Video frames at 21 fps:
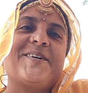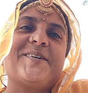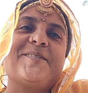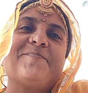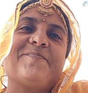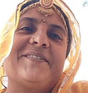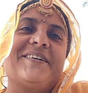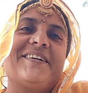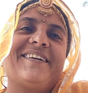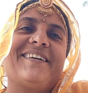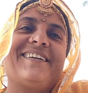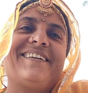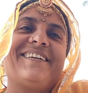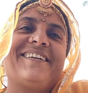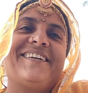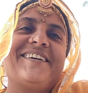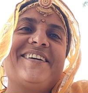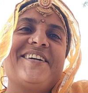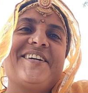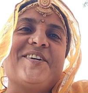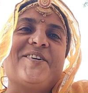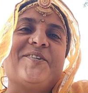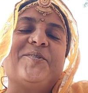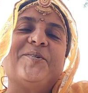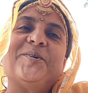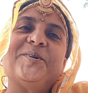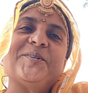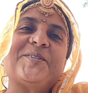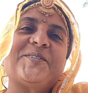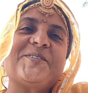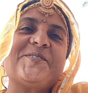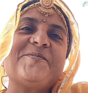हमें
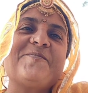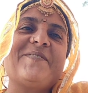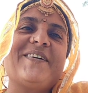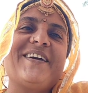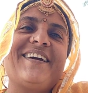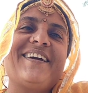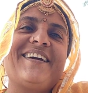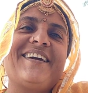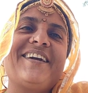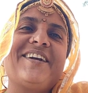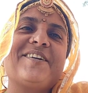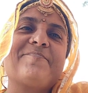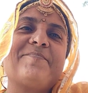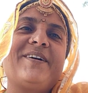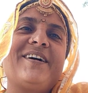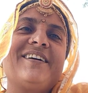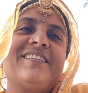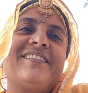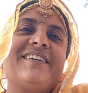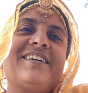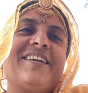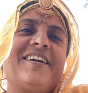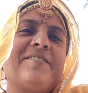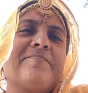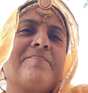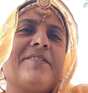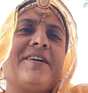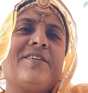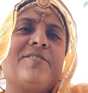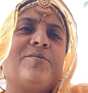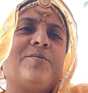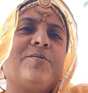होश ही हो एक बात अरे एक
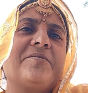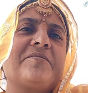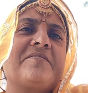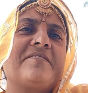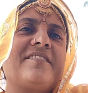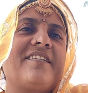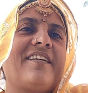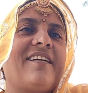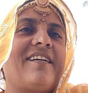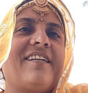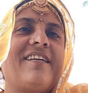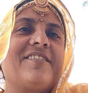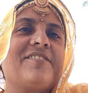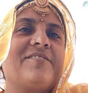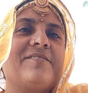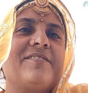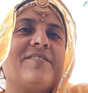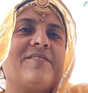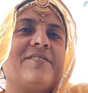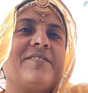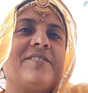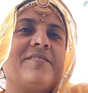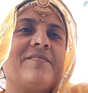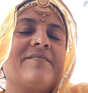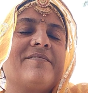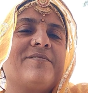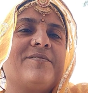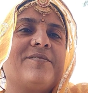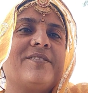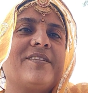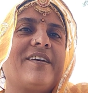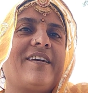बात होश नहीं करा तो
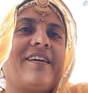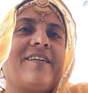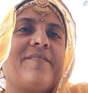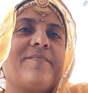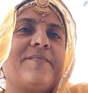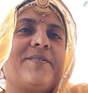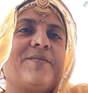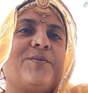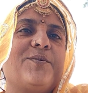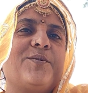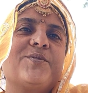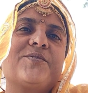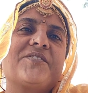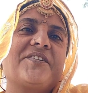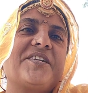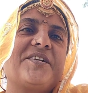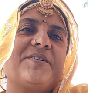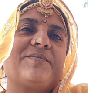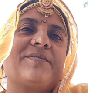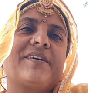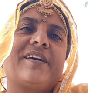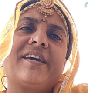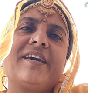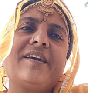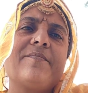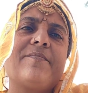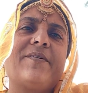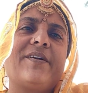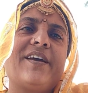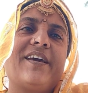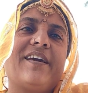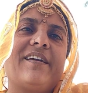कौन गए मैं होश करियो तो के
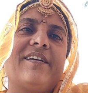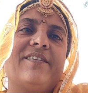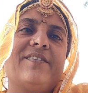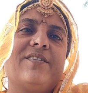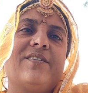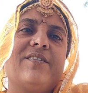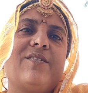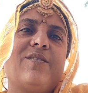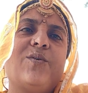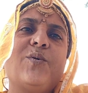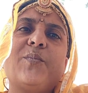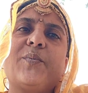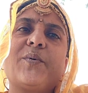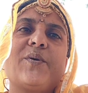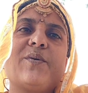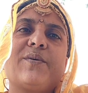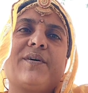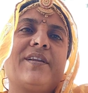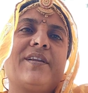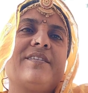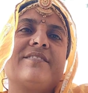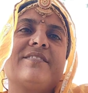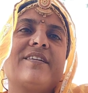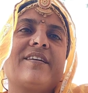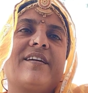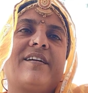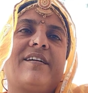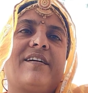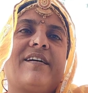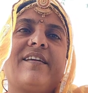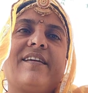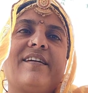बने ऊपर लो करे जकी
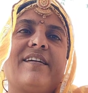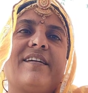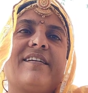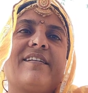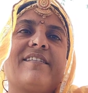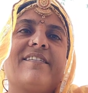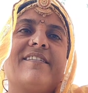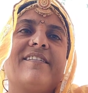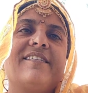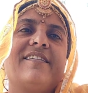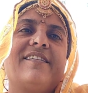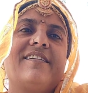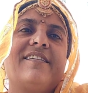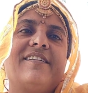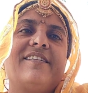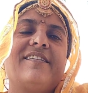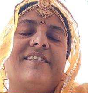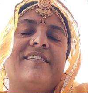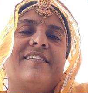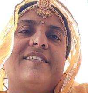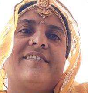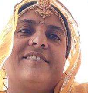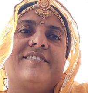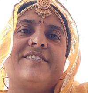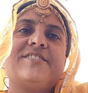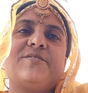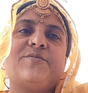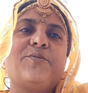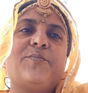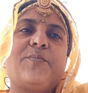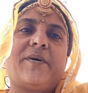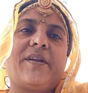खरी है
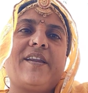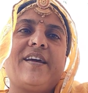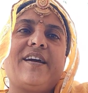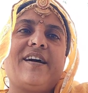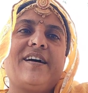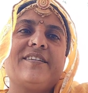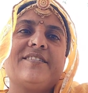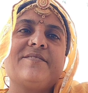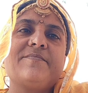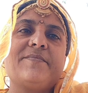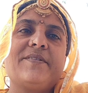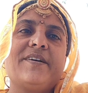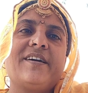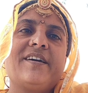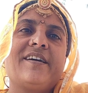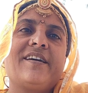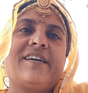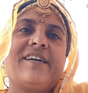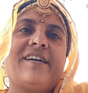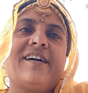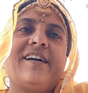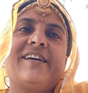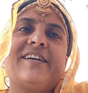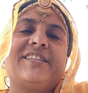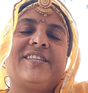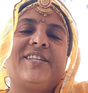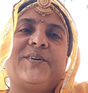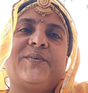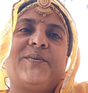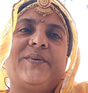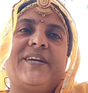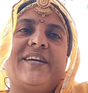जिन्हें ऊपर ले आज हमें आई
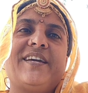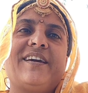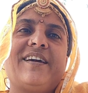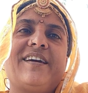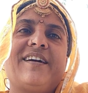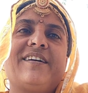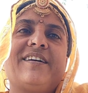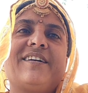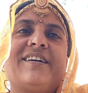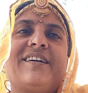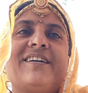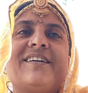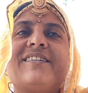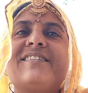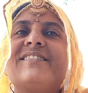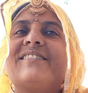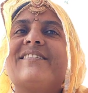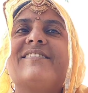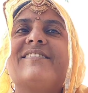ते उड़ी हमें